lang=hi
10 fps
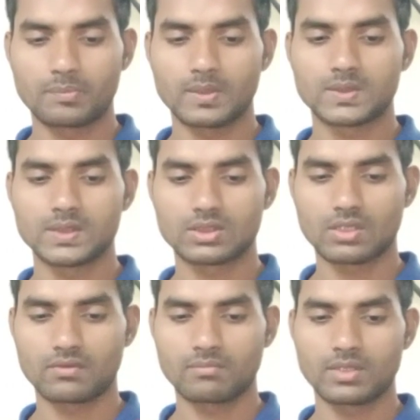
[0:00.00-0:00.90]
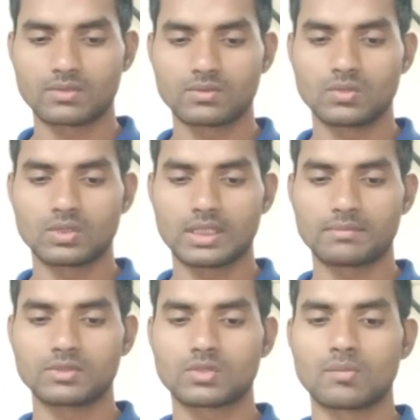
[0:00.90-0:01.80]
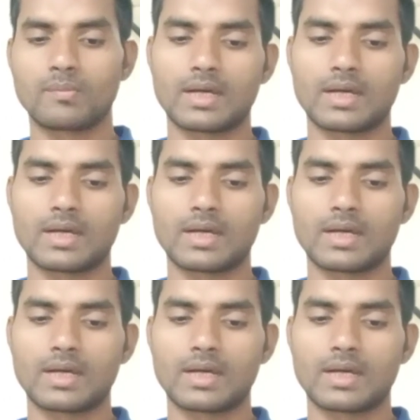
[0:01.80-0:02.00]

25 नवंबर को 2020 को